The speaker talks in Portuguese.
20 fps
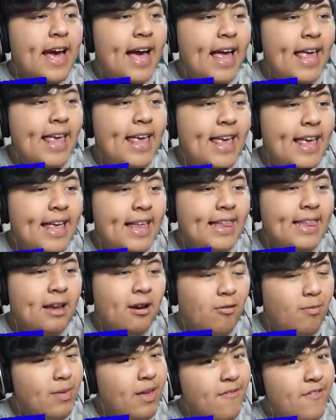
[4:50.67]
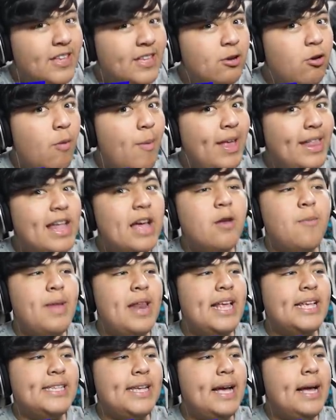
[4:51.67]
Aí então me avisa no comentário,
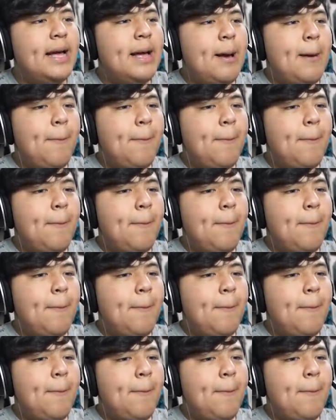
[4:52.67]
beleza?